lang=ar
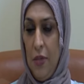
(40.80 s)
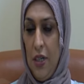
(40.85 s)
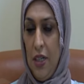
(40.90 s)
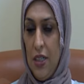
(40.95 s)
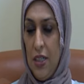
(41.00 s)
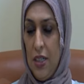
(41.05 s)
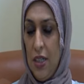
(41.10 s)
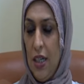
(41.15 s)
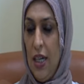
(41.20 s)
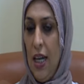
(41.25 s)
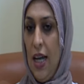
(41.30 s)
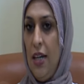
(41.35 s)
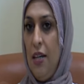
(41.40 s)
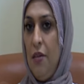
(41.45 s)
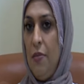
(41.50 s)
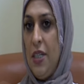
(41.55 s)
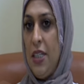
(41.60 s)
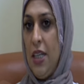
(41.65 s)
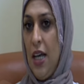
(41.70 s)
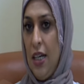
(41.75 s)
استقلال
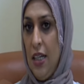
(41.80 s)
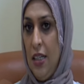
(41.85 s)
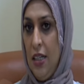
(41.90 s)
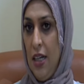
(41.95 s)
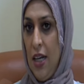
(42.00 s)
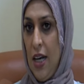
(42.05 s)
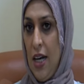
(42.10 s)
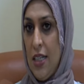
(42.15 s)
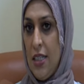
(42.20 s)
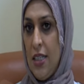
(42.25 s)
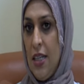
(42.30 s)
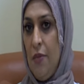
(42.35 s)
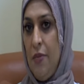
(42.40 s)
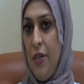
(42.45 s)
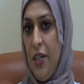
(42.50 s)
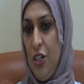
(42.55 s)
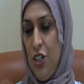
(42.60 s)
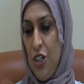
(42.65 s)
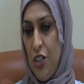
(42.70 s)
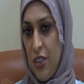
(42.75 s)
المساكن الخاصة
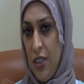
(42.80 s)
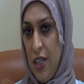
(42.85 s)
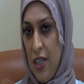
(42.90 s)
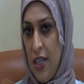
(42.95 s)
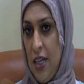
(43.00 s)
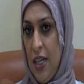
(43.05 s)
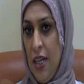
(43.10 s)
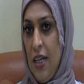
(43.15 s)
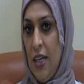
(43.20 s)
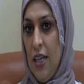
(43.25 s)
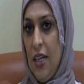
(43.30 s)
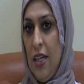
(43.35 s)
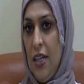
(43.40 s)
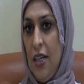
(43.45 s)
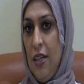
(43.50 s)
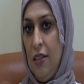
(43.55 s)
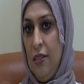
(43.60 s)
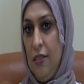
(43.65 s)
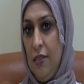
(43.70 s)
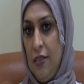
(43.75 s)
بأنشطة
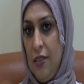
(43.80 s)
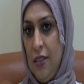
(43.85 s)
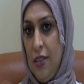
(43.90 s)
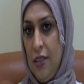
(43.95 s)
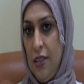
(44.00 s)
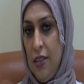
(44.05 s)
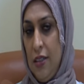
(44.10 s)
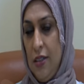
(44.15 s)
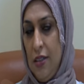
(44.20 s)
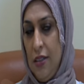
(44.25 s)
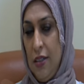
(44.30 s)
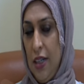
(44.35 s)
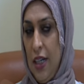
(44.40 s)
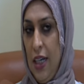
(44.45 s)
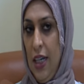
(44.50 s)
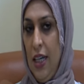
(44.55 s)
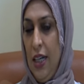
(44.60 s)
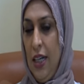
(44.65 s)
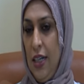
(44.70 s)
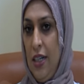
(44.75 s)
آه، آه،
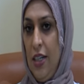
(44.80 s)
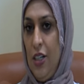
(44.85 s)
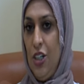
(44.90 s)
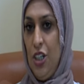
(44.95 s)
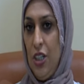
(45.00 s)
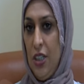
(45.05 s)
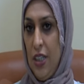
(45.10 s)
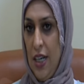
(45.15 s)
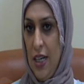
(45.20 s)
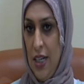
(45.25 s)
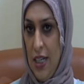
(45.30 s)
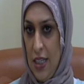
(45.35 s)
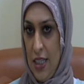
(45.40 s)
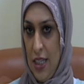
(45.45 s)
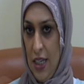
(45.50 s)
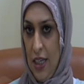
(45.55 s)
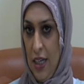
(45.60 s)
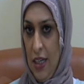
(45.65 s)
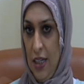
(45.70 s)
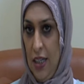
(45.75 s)
غير الأنشطة
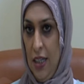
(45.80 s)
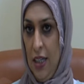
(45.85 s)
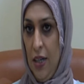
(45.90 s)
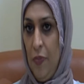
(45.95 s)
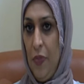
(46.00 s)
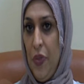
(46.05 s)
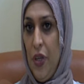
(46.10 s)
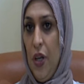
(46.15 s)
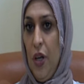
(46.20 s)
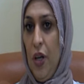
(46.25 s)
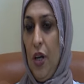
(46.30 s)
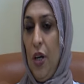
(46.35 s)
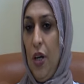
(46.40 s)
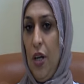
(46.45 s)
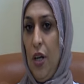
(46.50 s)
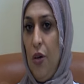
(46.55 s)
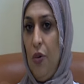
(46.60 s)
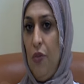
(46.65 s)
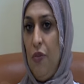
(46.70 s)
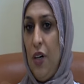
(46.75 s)
السكنية
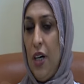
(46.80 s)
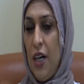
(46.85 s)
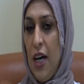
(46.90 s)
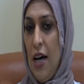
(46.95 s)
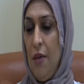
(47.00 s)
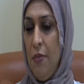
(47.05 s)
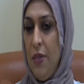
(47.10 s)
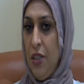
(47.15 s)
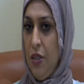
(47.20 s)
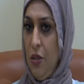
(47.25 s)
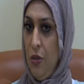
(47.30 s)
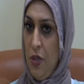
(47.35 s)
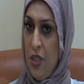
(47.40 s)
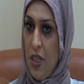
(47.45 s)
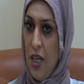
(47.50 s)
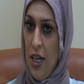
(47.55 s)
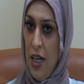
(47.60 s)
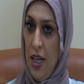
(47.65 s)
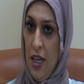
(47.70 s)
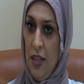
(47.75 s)
آه، فقامت
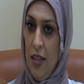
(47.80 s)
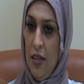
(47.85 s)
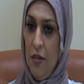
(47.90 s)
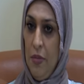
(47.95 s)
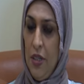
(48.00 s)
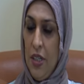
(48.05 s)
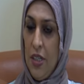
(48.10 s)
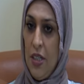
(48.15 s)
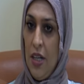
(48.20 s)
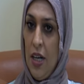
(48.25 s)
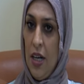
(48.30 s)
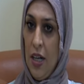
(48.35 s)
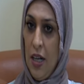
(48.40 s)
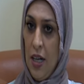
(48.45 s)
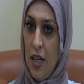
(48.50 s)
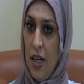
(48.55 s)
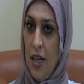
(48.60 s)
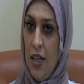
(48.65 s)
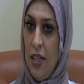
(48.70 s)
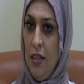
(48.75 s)
الوزارة أيضا بإصدار
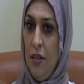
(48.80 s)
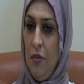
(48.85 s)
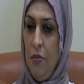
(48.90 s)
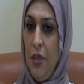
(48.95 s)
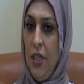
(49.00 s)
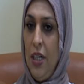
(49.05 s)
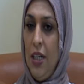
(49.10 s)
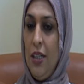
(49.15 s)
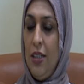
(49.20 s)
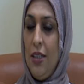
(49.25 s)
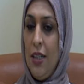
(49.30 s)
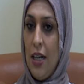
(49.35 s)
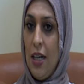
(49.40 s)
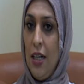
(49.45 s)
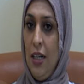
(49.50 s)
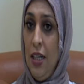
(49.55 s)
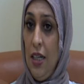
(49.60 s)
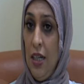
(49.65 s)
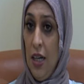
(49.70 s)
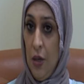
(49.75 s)
قرار
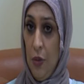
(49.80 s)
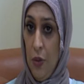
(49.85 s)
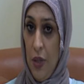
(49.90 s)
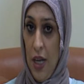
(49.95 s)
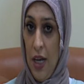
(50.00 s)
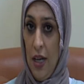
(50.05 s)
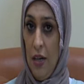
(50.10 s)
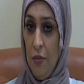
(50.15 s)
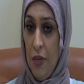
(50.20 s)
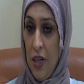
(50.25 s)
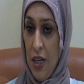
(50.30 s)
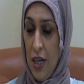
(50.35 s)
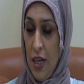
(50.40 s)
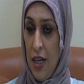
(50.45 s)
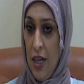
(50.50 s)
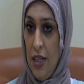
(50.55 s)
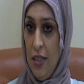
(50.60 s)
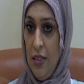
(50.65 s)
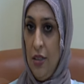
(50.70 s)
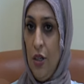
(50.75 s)
بتقنين أوضاع
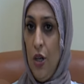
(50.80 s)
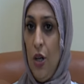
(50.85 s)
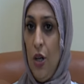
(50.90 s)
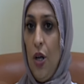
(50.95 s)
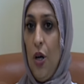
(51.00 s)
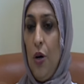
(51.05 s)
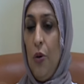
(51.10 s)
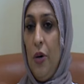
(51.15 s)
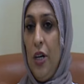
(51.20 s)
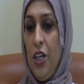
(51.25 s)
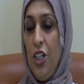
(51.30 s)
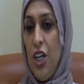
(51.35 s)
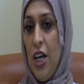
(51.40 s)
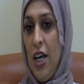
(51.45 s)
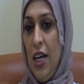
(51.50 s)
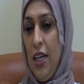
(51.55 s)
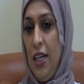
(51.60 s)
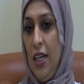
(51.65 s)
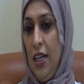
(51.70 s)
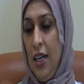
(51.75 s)
المقرات
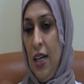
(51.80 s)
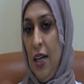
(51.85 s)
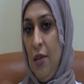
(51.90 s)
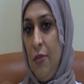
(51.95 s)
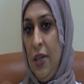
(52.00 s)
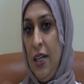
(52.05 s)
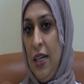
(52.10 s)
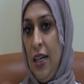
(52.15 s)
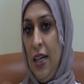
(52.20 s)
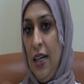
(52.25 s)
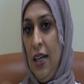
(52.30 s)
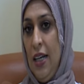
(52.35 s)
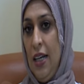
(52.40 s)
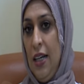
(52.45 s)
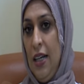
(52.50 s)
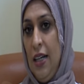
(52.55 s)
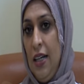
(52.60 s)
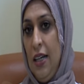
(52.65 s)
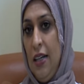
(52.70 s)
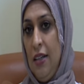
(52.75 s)
وجاري العمل
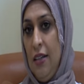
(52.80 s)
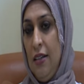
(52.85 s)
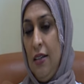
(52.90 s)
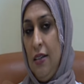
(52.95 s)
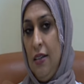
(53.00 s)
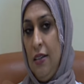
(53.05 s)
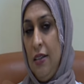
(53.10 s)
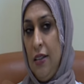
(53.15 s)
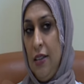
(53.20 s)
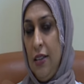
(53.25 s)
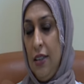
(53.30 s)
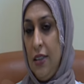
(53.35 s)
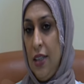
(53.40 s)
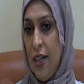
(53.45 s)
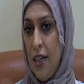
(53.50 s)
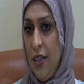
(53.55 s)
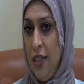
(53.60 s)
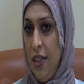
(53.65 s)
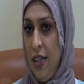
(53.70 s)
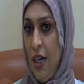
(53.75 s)
على آه،
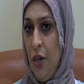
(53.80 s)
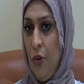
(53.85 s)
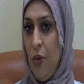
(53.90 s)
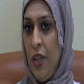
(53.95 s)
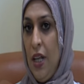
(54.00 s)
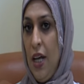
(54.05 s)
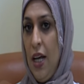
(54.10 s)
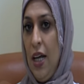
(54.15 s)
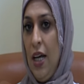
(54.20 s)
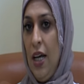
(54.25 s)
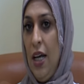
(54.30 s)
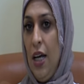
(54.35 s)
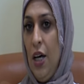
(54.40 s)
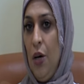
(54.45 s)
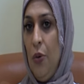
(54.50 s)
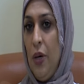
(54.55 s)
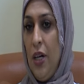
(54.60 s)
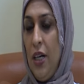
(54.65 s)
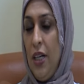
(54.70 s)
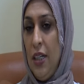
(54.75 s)
تقنين أوضاعها
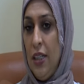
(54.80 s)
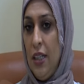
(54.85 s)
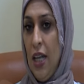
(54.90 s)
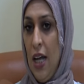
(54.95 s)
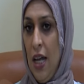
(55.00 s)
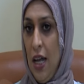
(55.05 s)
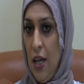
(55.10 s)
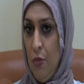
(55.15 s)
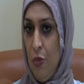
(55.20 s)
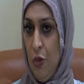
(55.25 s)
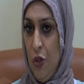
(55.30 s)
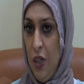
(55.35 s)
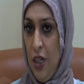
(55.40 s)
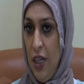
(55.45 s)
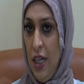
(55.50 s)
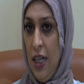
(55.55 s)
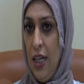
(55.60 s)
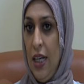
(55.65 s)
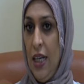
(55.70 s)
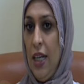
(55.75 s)
وإعطائها
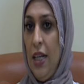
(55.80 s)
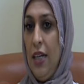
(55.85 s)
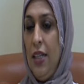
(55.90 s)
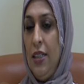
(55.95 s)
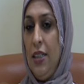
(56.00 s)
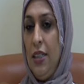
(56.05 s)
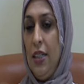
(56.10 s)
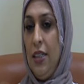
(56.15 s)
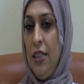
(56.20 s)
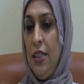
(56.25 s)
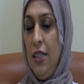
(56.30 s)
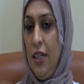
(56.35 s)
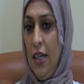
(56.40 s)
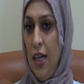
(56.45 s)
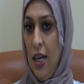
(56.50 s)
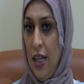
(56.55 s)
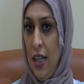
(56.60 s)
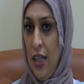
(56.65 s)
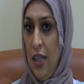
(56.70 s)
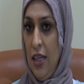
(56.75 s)
مهلة لتعديل
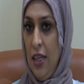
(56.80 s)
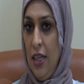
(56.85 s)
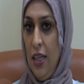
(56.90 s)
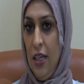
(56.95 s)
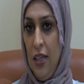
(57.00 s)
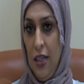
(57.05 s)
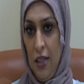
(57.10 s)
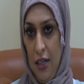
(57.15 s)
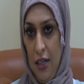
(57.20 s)
هذه